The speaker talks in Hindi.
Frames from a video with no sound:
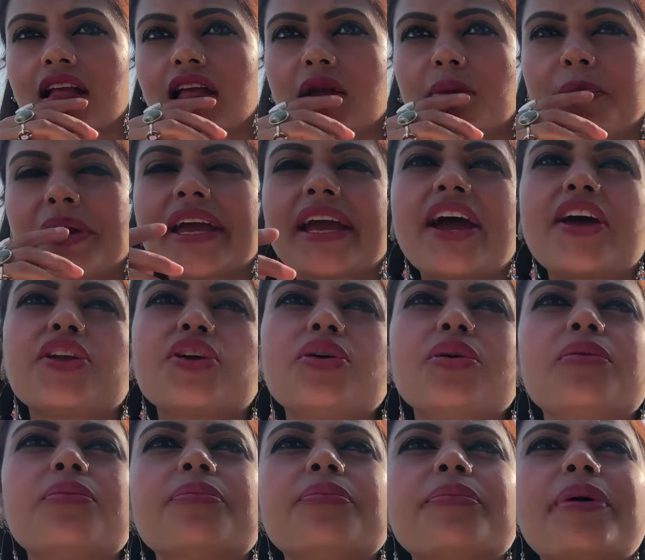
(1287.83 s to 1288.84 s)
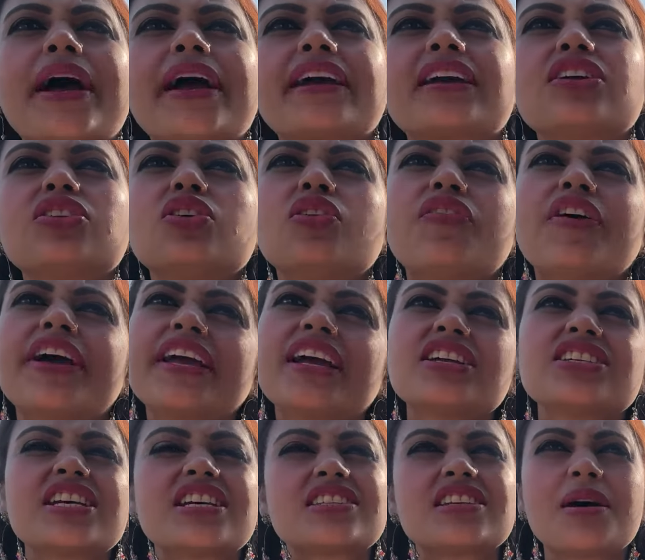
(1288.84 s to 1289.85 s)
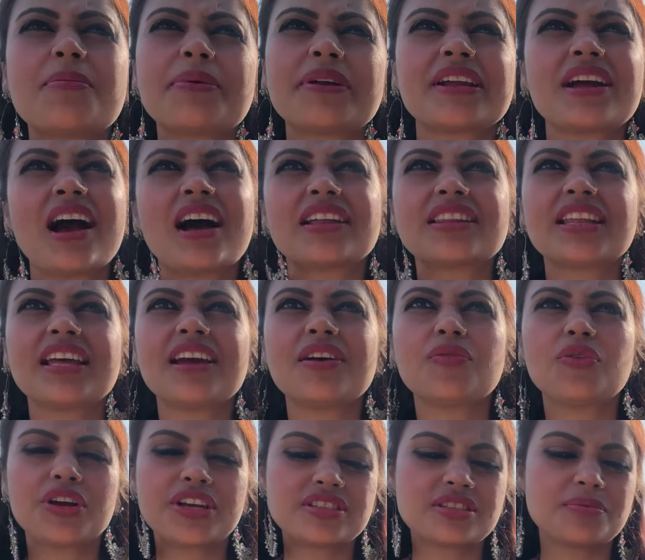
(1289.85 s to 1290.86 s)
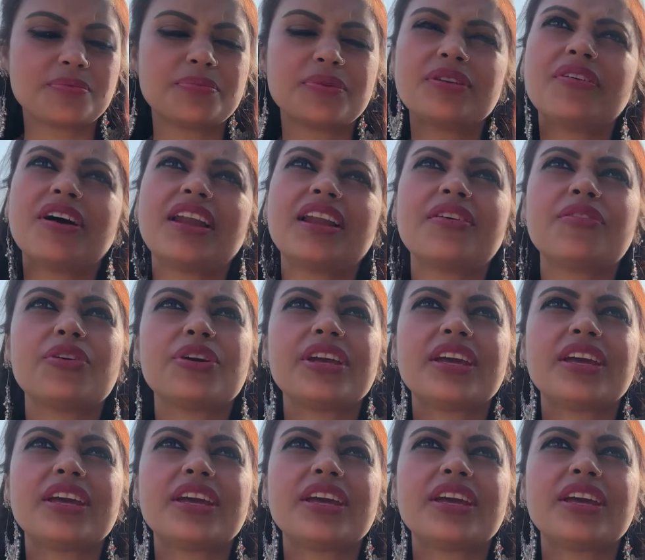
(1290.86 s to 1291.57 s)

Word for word: मैं कह रही हूँ मैगी तो वही है जैसा अपन खाते हैं वही सिंपल वाला वही